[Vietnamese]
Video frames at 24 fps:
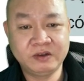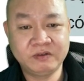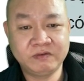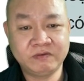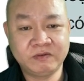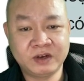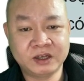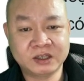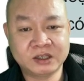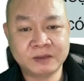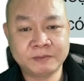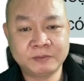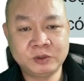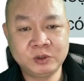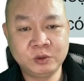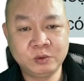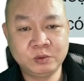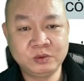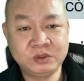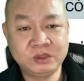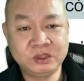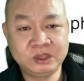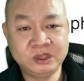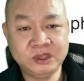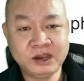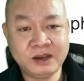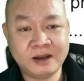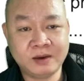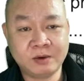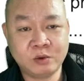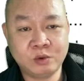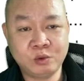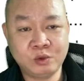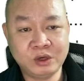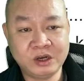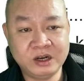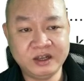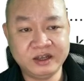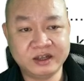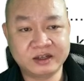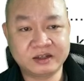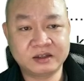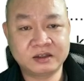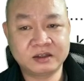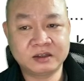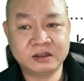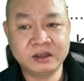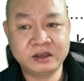và tập trung chỉ đạo quyết liệt,
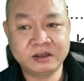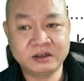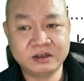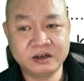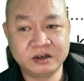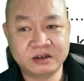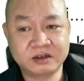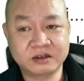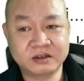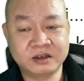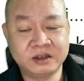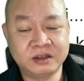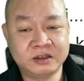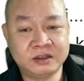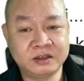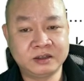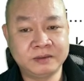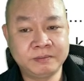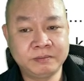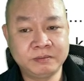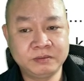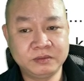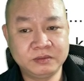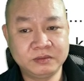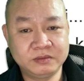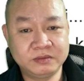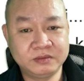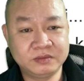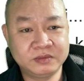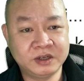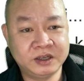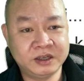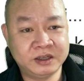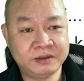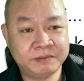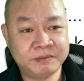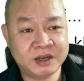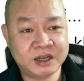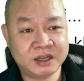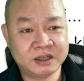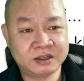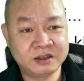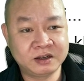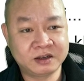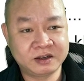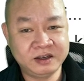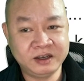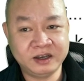tích cực để tiến để mà
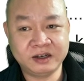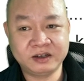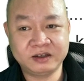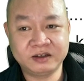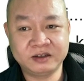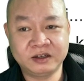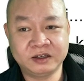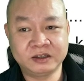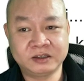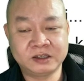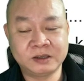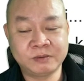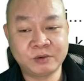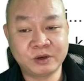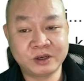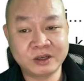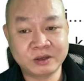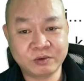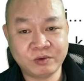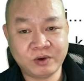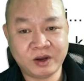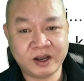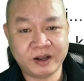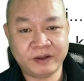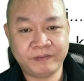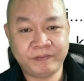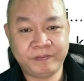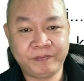thực hiện để sớm có kết quả.